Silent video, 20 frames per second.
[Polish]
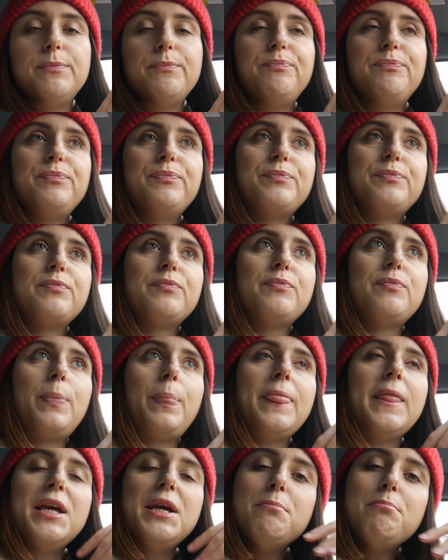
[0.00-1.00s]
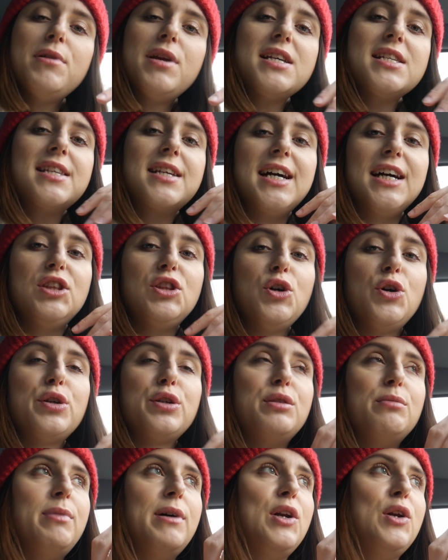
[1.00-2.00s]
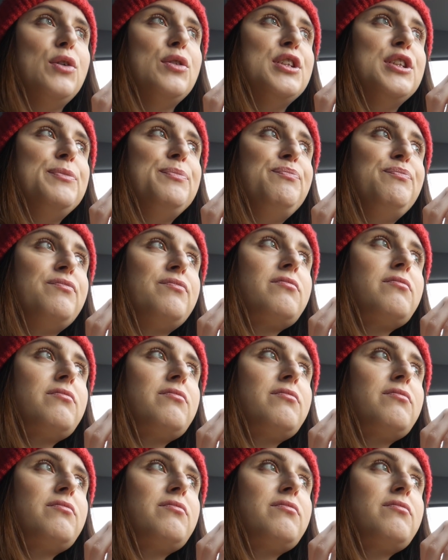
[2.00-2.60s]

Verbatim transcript: mm, imprezka, tort, balony.